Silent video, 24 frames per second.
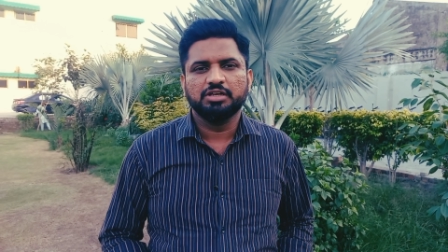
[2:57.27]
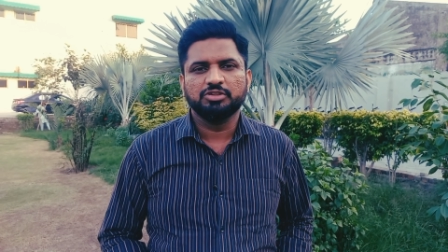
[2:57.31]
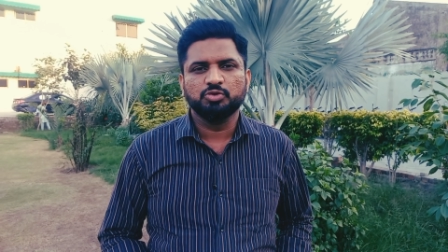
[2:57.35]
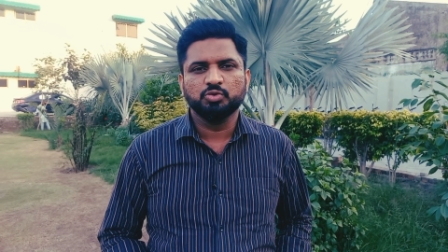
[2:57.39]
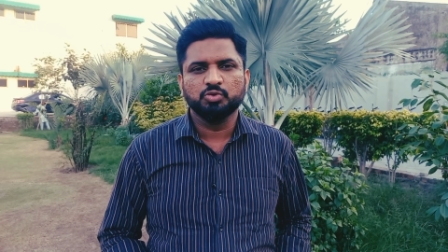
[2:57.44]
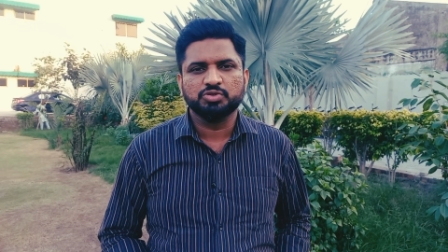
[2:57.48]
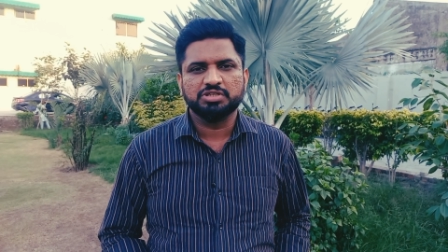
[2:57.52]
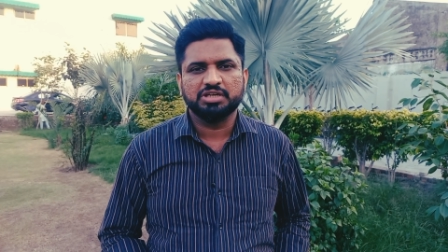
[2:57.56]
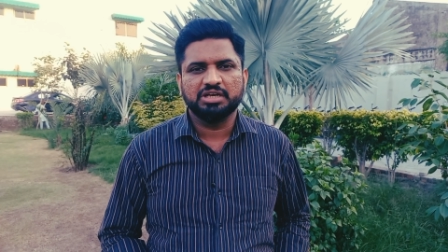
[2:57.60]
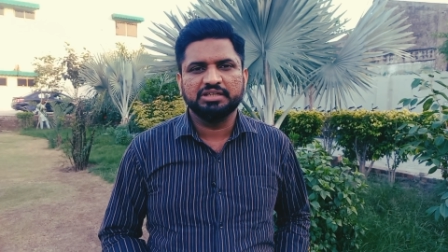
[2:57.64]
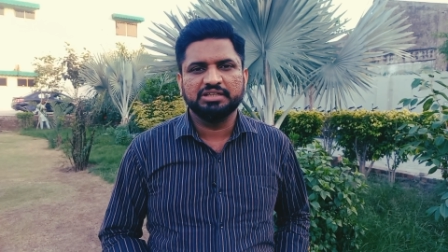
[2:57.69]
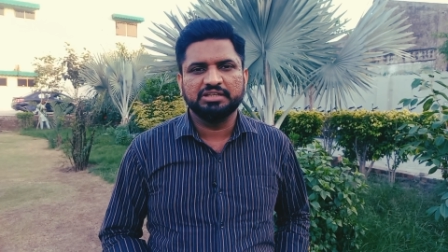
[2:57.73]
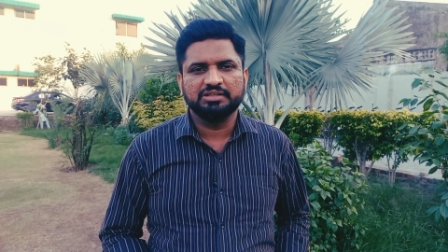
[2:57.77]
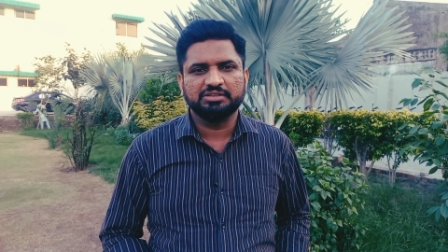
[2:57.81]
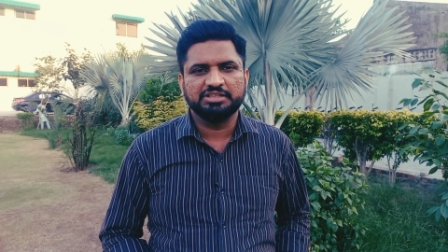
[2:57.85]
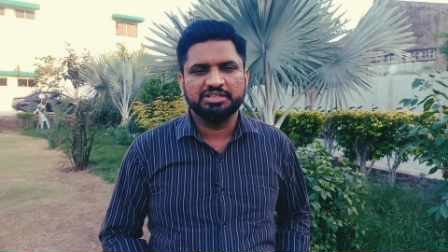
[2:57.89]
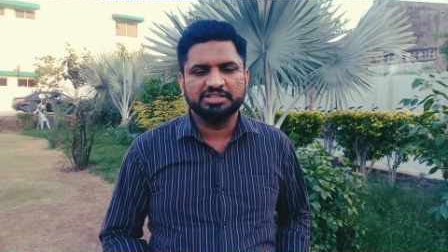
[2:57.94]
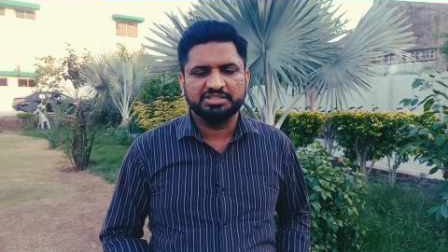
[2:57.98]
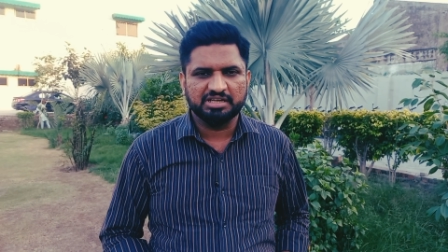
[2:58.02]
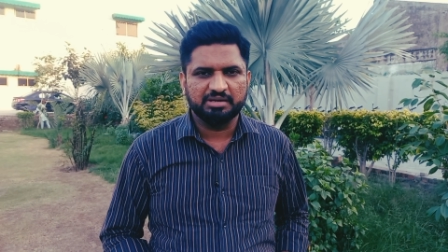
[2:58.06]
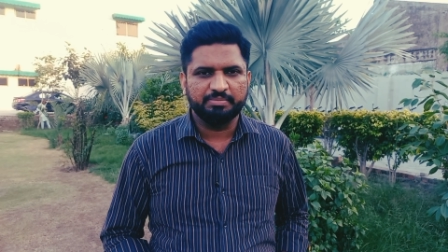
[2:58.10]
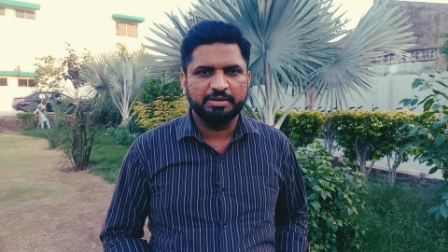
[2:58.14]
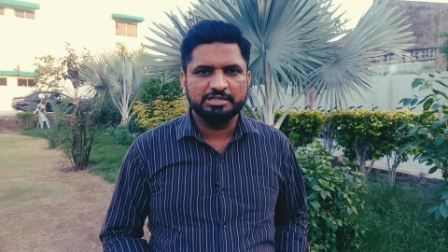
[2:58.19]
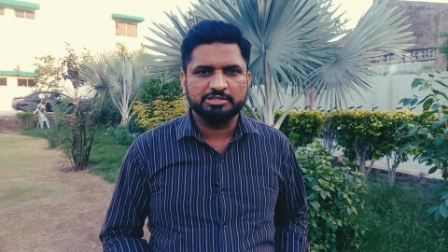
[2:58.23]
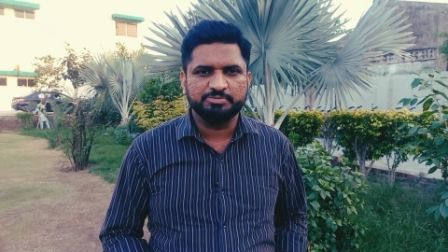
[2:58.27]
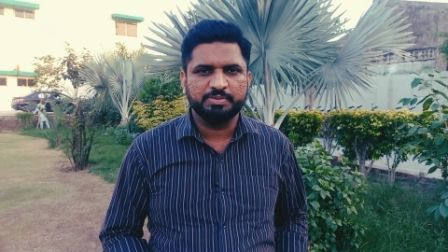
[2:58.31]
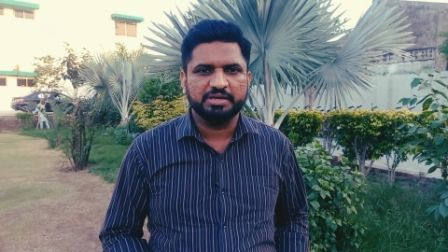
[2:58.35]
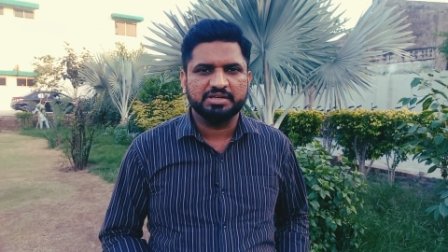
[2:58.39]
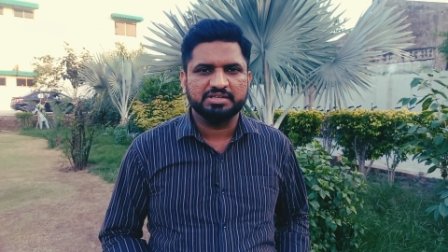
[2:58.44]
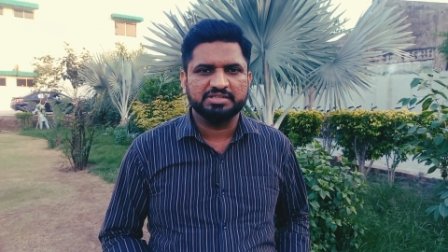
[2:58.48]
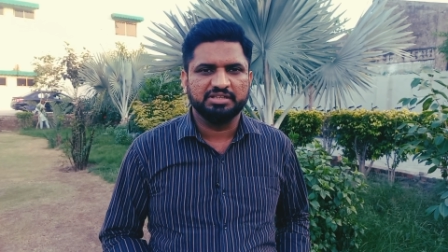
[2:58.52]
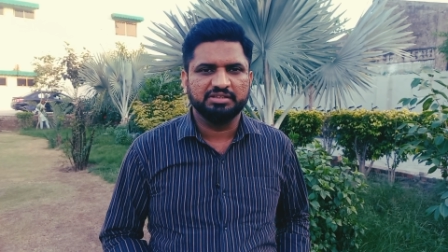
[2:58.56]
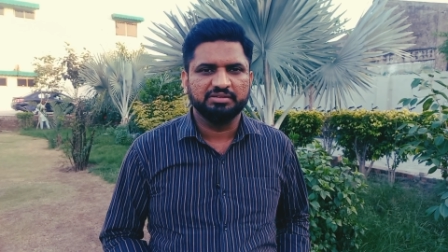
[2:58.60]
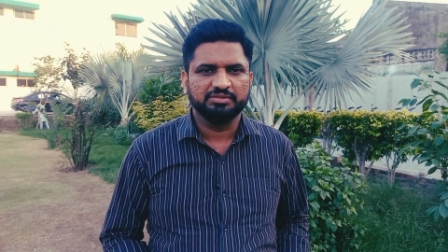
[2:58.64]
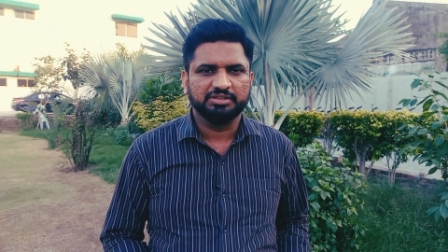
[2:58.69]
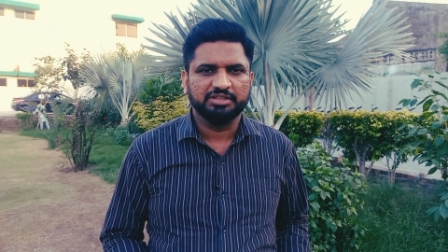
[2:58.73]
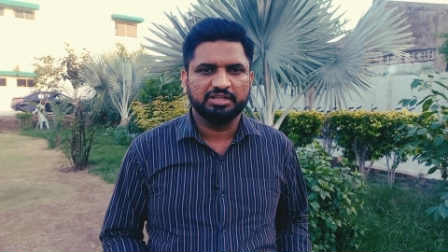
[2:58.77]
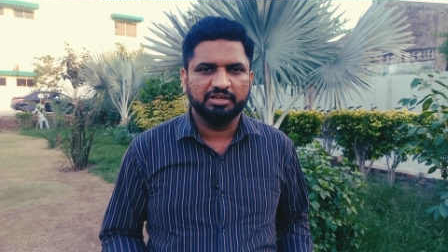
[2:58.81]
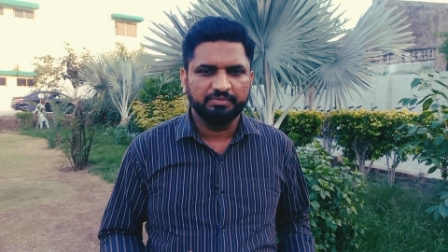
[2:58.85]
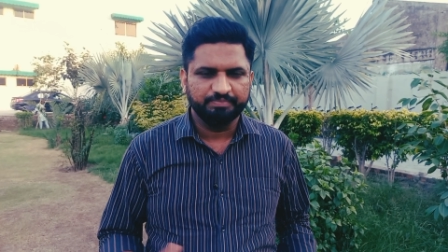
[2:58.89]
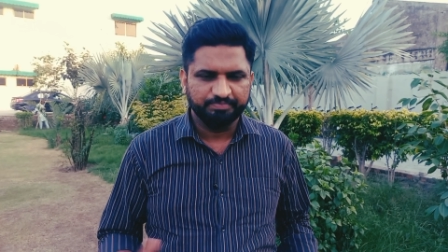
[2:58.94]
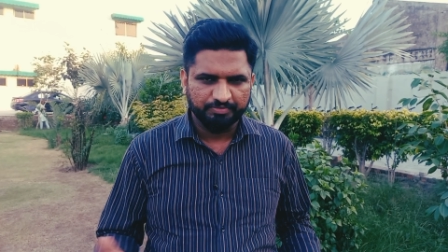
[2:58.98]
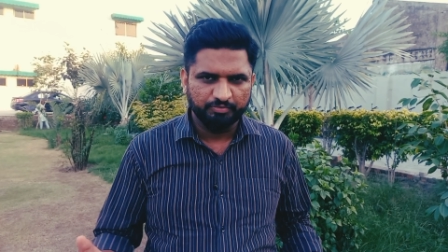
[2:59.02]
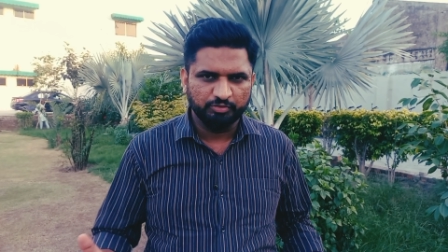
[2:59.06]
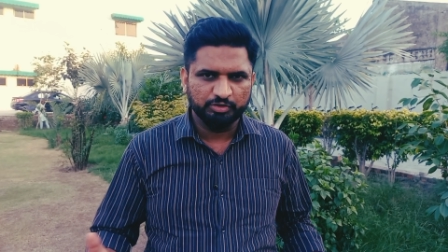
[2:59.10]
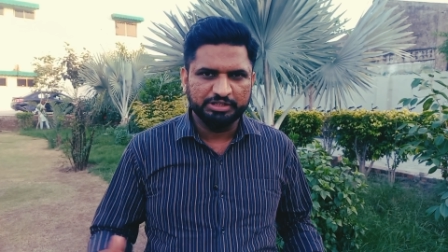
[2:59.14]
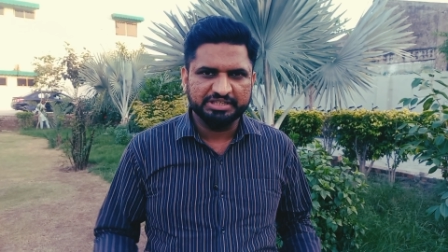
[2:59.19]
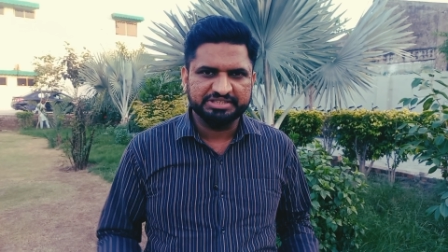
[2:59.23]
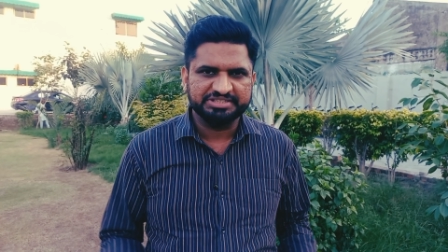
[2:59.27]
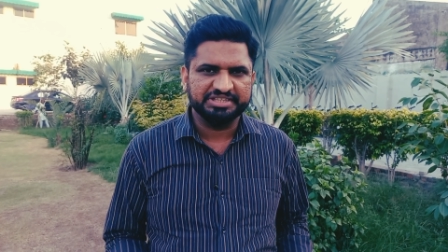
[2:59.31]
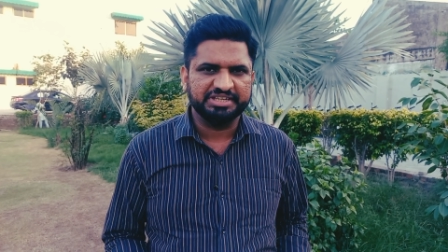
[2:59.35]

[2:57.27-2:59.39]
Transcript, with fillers: दूसरा या तीसरा मैच पाकिस्तान का वो देख